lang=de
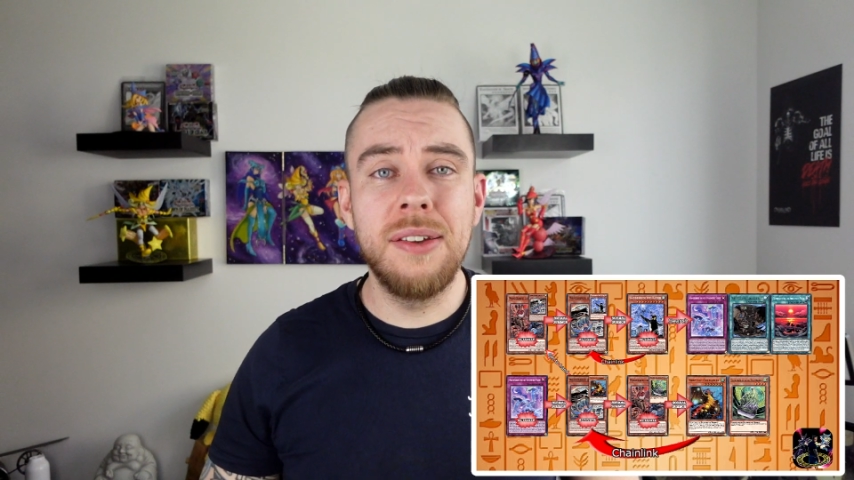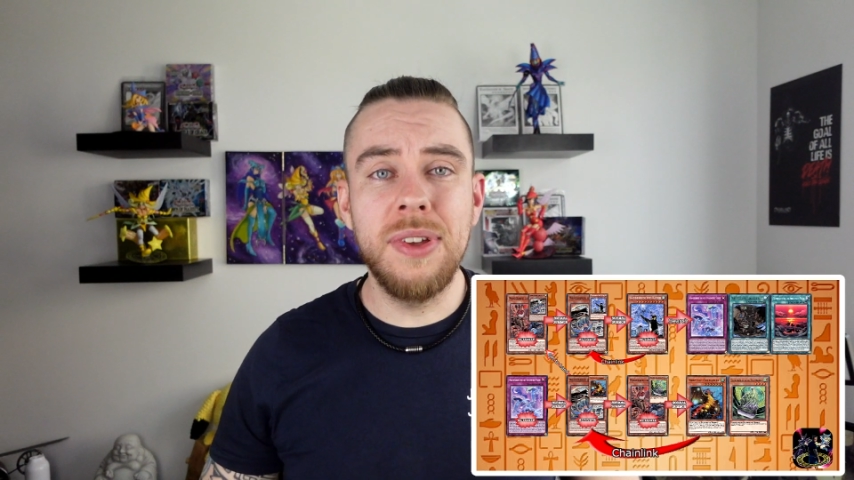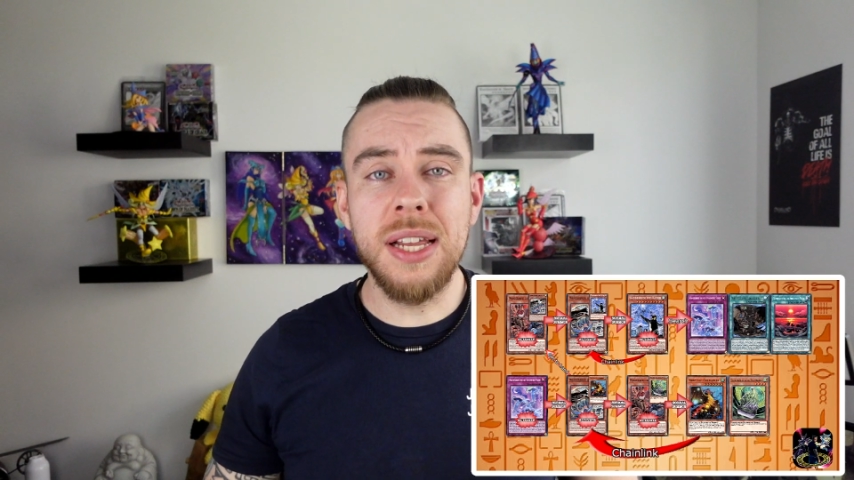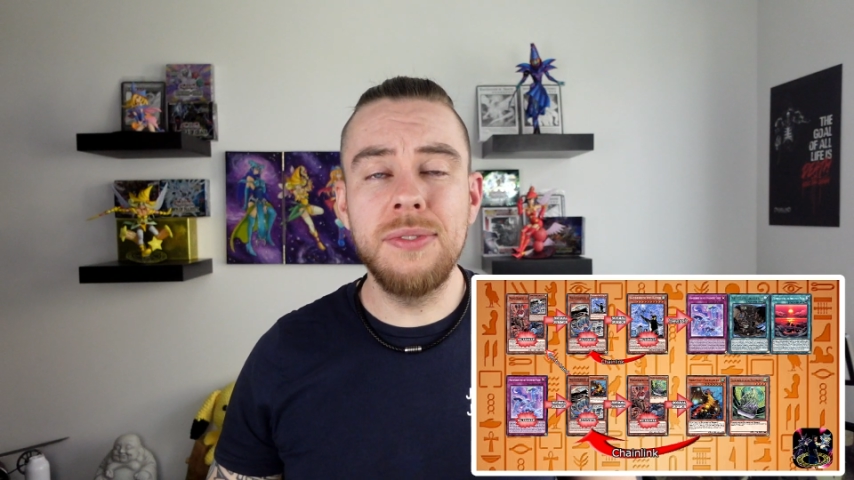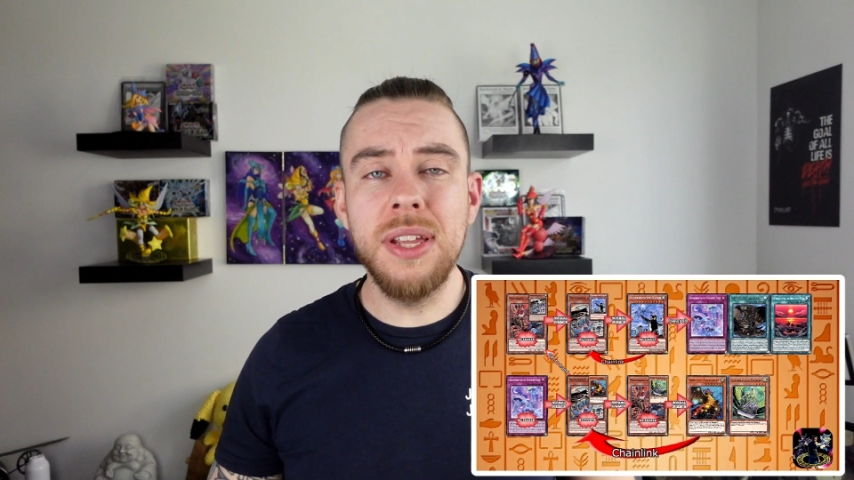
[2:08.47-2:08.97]

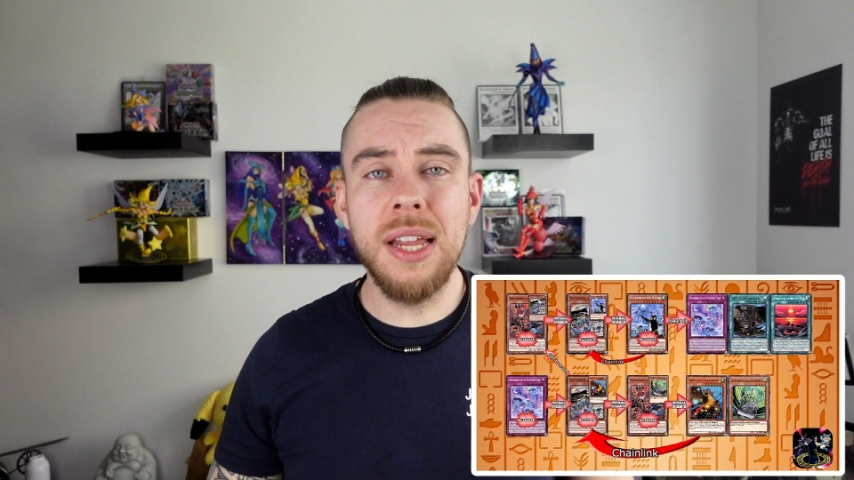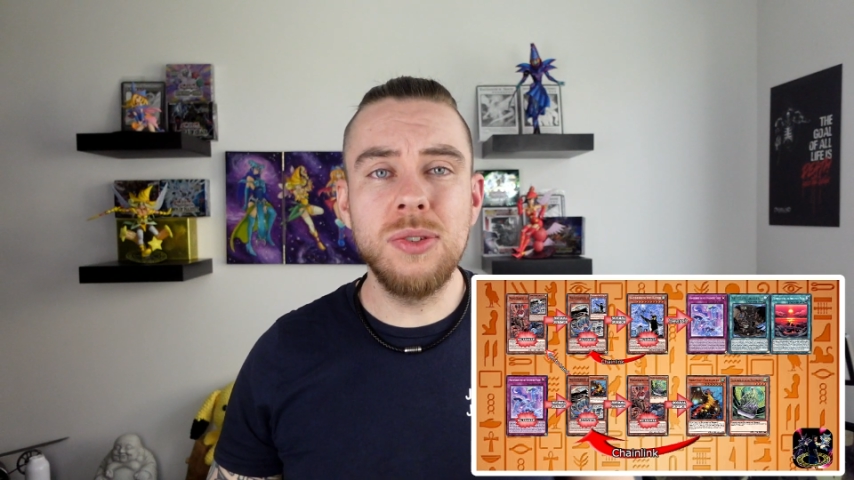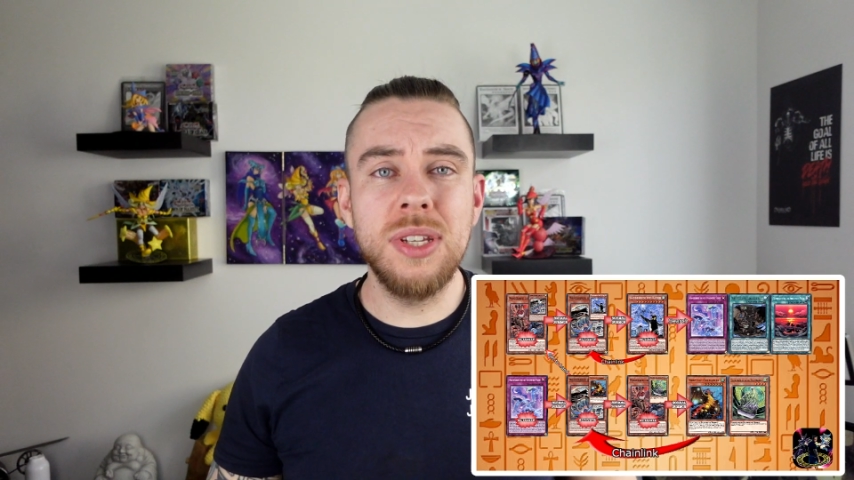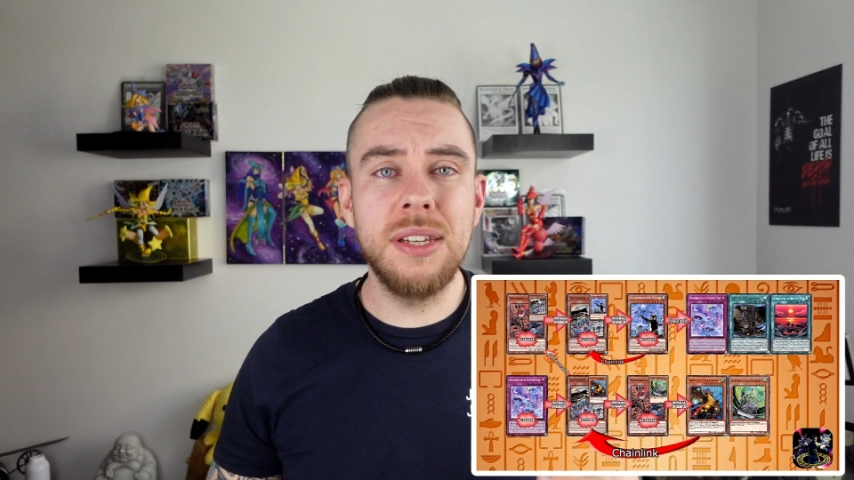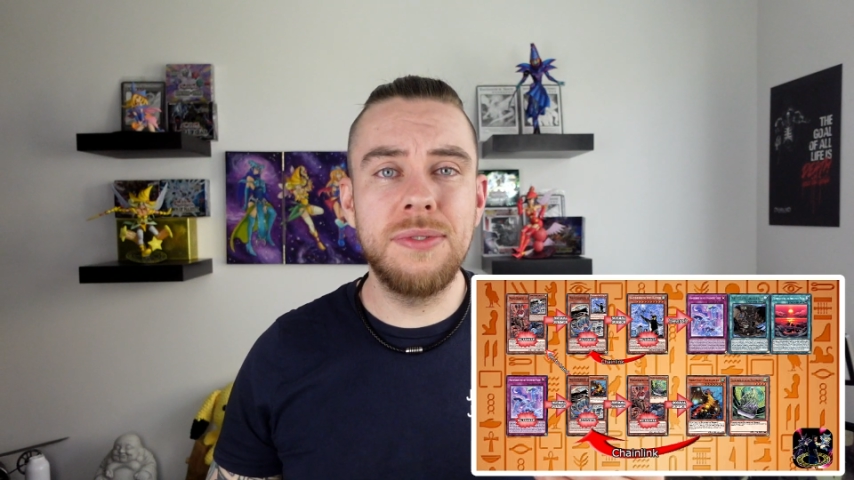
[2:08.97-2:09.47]
Wir aktivieren
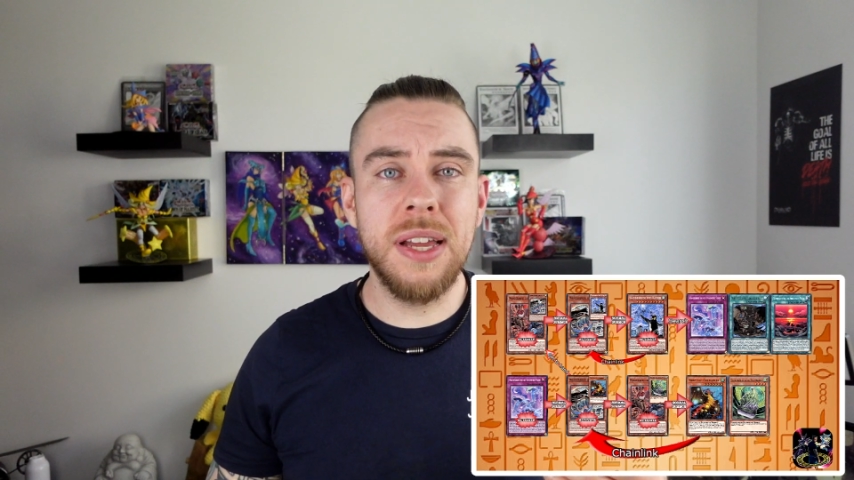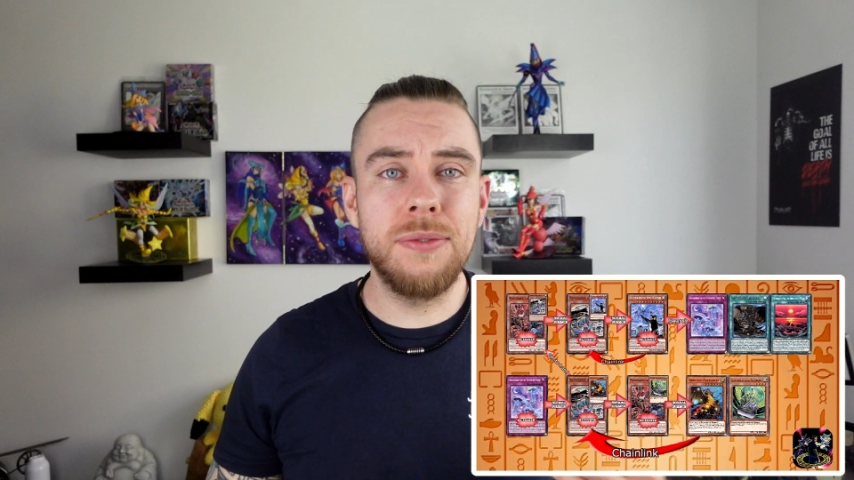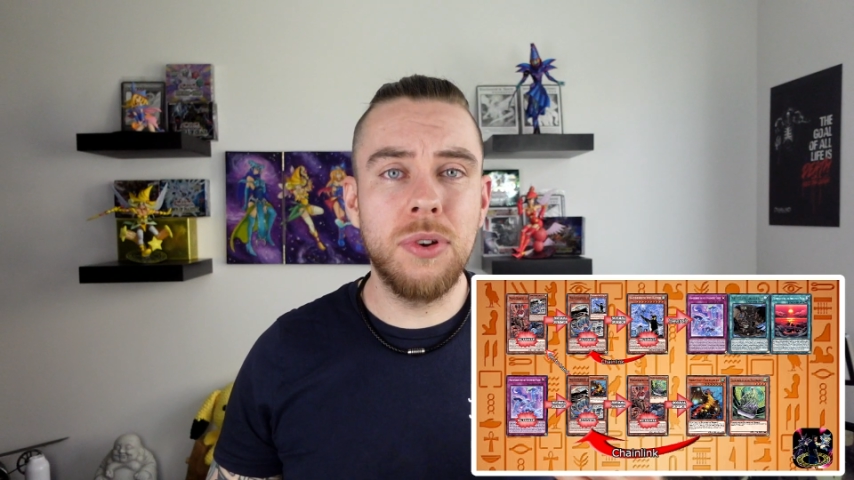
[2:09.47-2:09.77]
also den Effekt